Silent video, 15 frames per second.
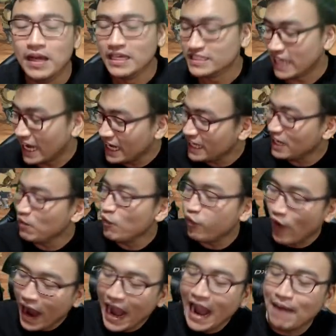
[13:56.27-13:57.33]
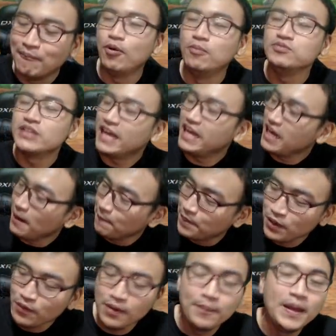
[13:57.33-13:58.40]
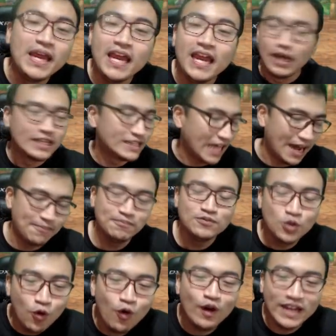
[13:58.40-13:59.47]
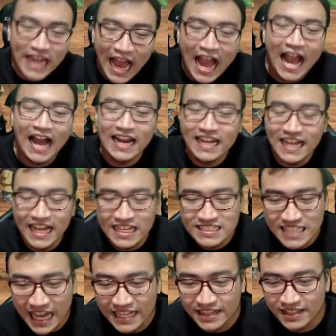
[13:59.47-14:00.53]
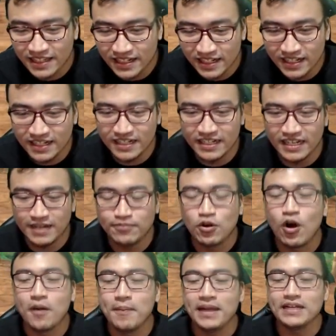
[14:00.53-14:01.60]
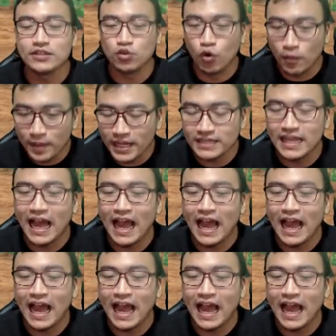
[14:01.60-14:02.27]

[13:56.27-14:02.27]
ใช้ได้ทั้งฟาร์มใช้ได้ทั้ง PVP ทำทุกอย่างเลยสัตว์เออนะครับก่อนแม่งจะตกเมตา